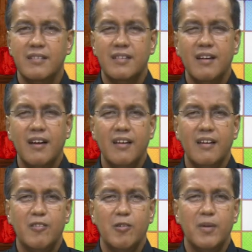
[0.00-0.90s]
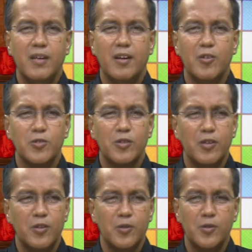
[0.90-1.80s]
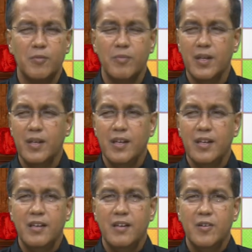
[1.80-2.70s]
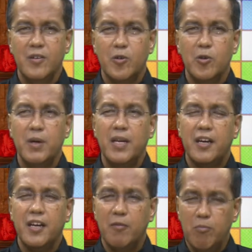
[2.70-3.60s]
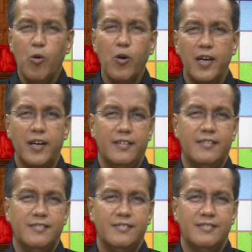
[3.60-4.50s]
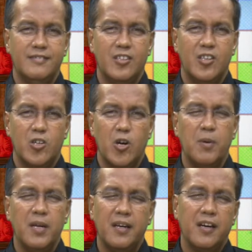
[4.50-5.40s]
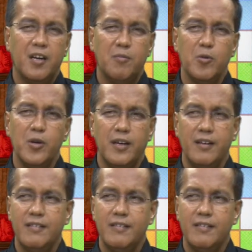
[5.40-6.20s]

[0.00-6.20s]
Takay, kung may resurrection, kung may da kinabuhi, ikaw man kinabuhi.